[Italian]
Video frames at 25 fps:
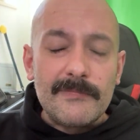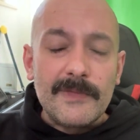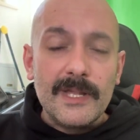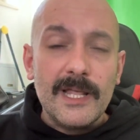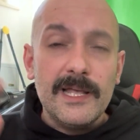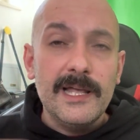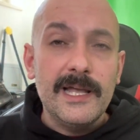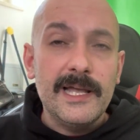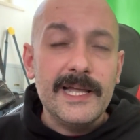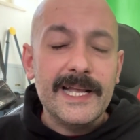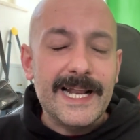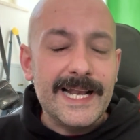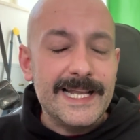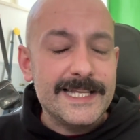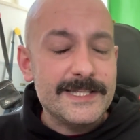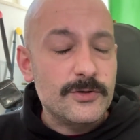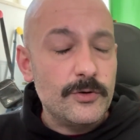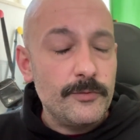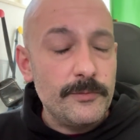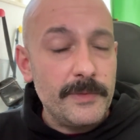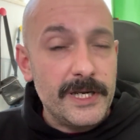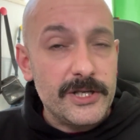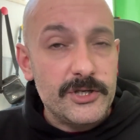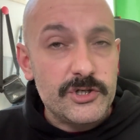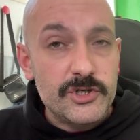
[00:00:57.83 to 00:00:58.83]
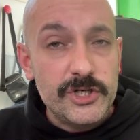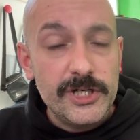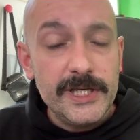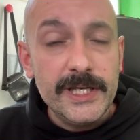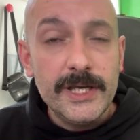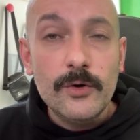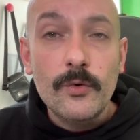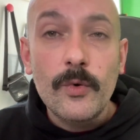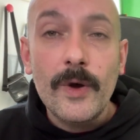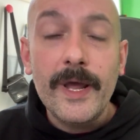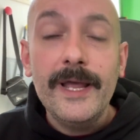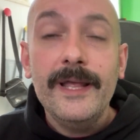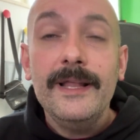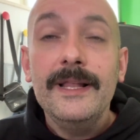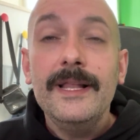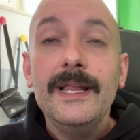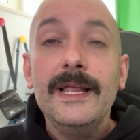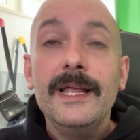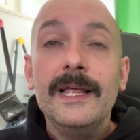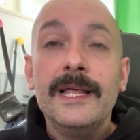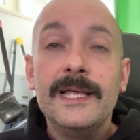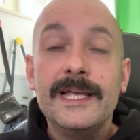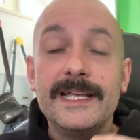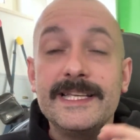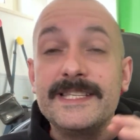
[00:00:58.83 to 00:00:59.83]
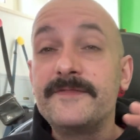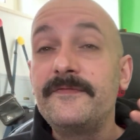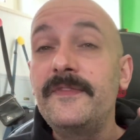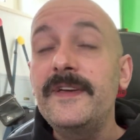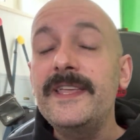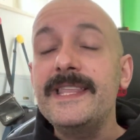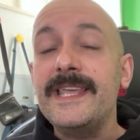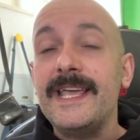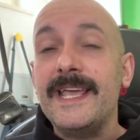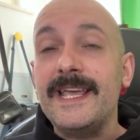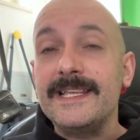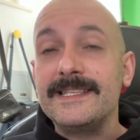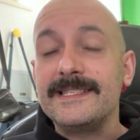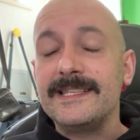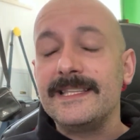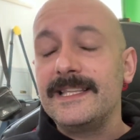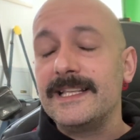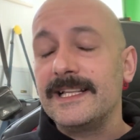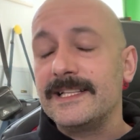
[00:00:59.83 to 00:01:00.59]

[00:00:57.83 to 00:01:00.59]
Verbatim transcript: eh, classe 2005, eh, svedese, di